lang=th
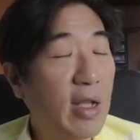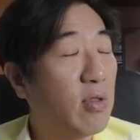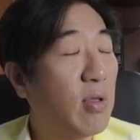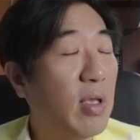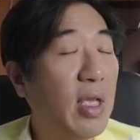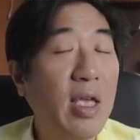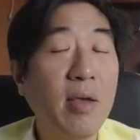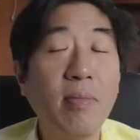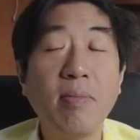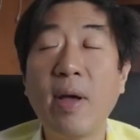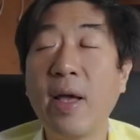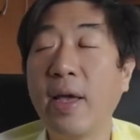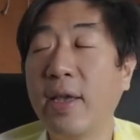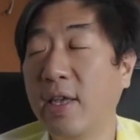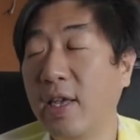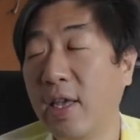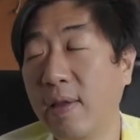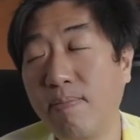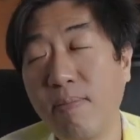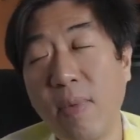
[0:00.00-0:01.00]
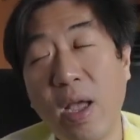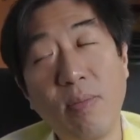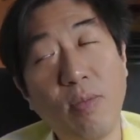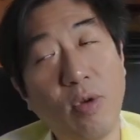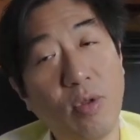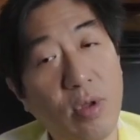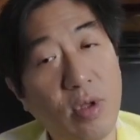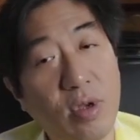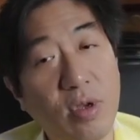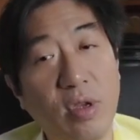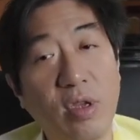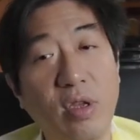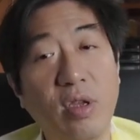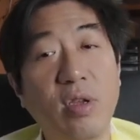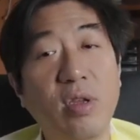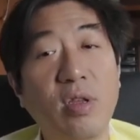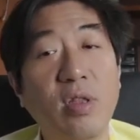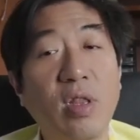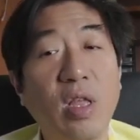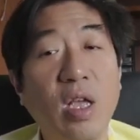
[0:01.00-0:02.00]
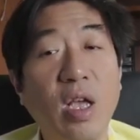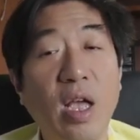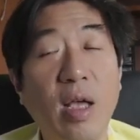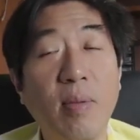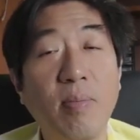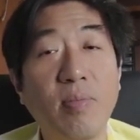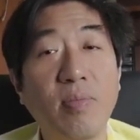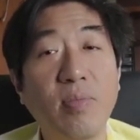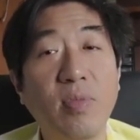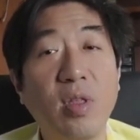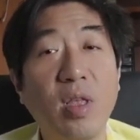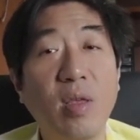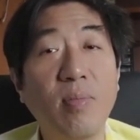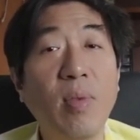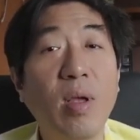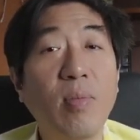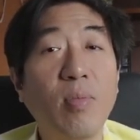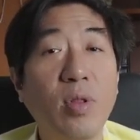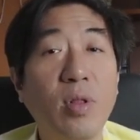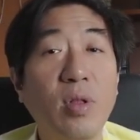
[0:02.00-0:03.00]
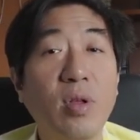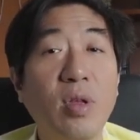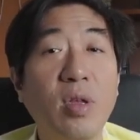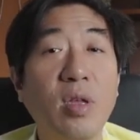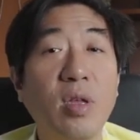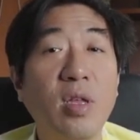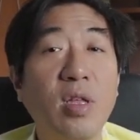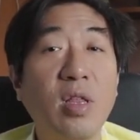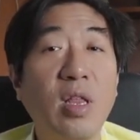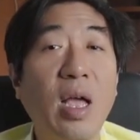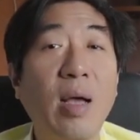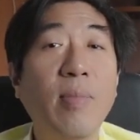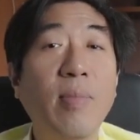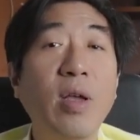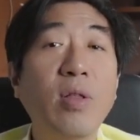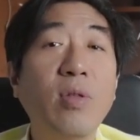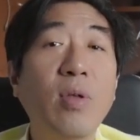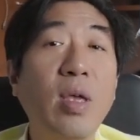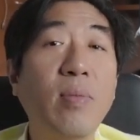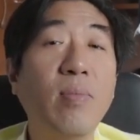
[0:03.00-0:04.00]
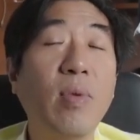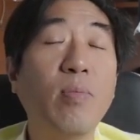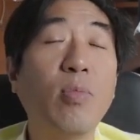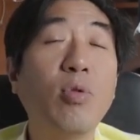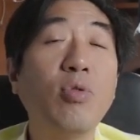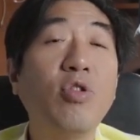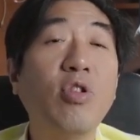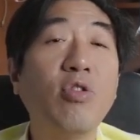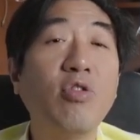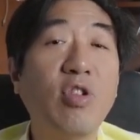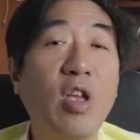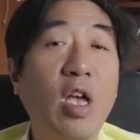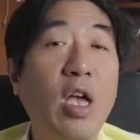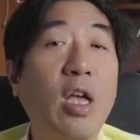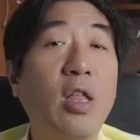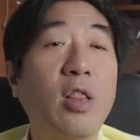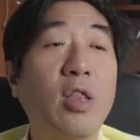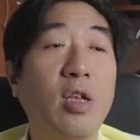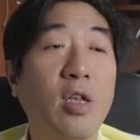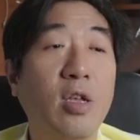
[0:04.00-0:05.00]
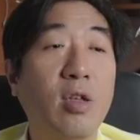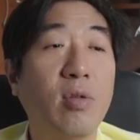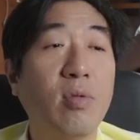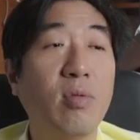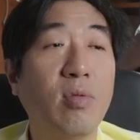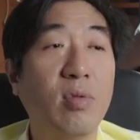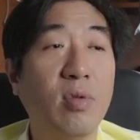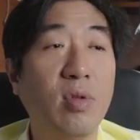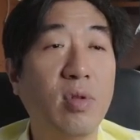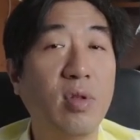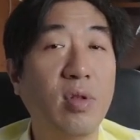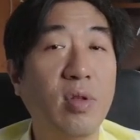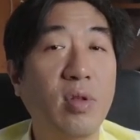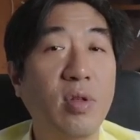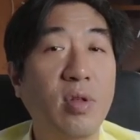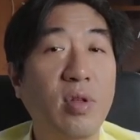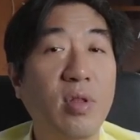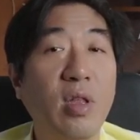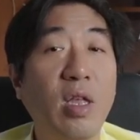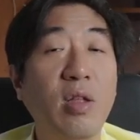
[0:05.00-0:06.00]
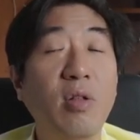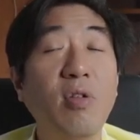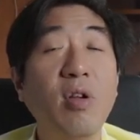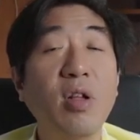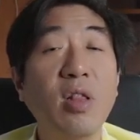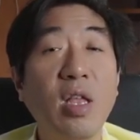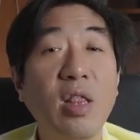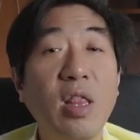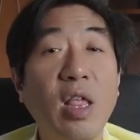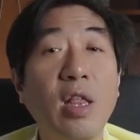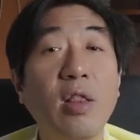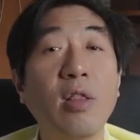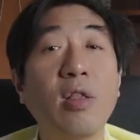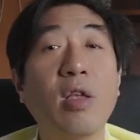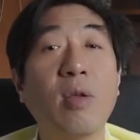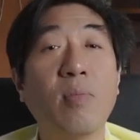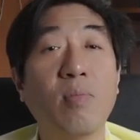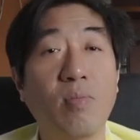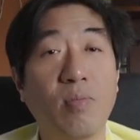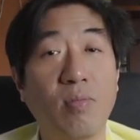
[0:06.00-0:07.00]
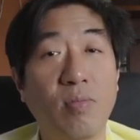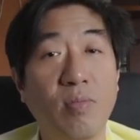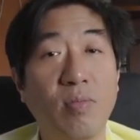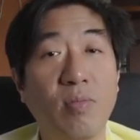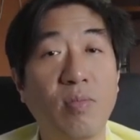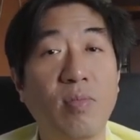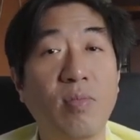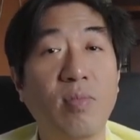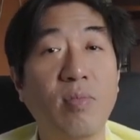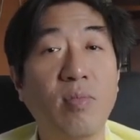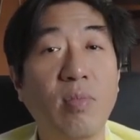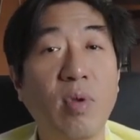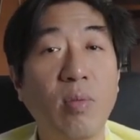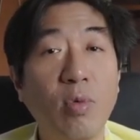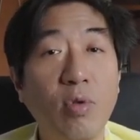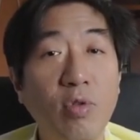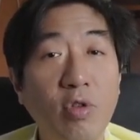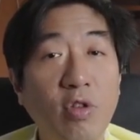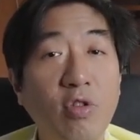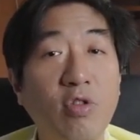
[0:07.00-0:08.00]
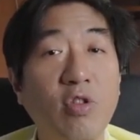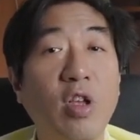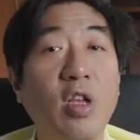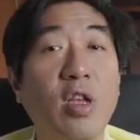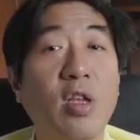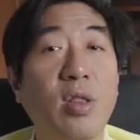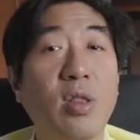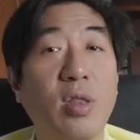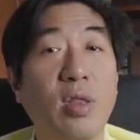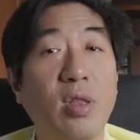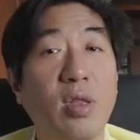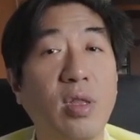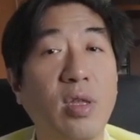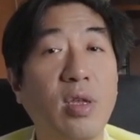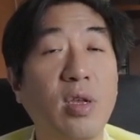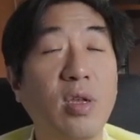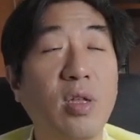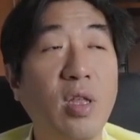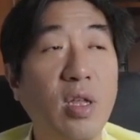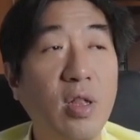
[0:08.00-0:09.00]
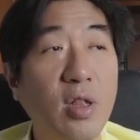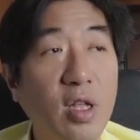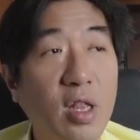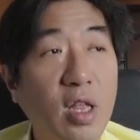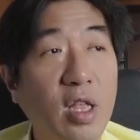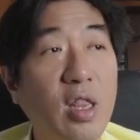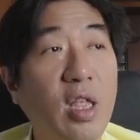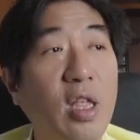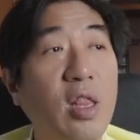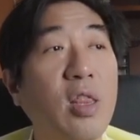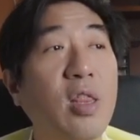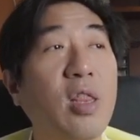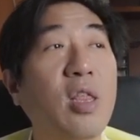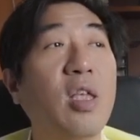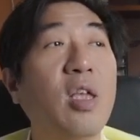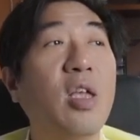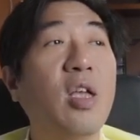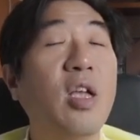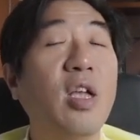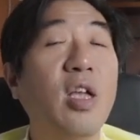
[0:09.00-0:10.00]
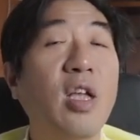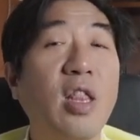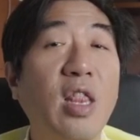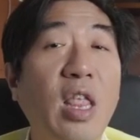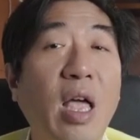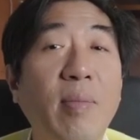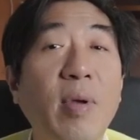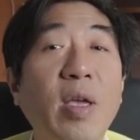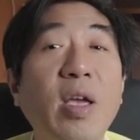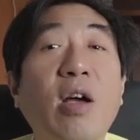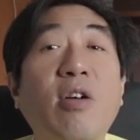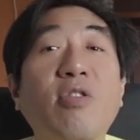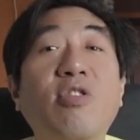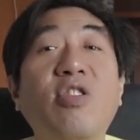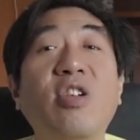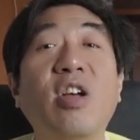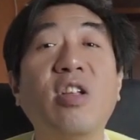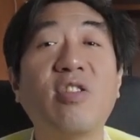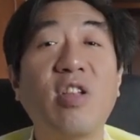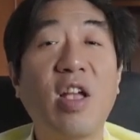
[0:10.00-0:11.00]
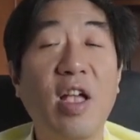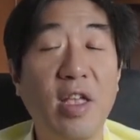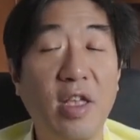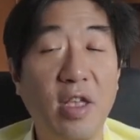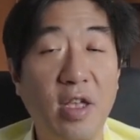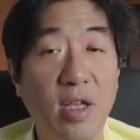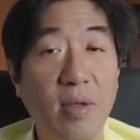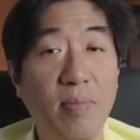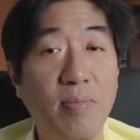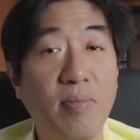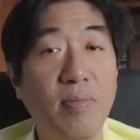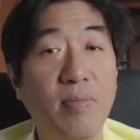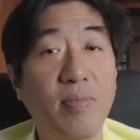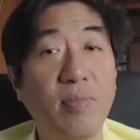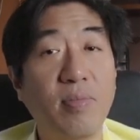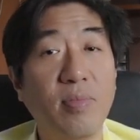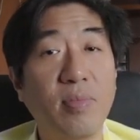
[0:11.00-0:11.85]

วางตัวเองใหม่คิดใหม่หมดเลยนะครับคิดใหม่หมดเลยทำให้ตัวเองเป็นผู้เชี่ยวชาญนะในเรื่องนั้นๆครับเป็นผู้เชี่ยวชาญในเรื่องนั้นๆทำให้เขาเชื่อใจครับ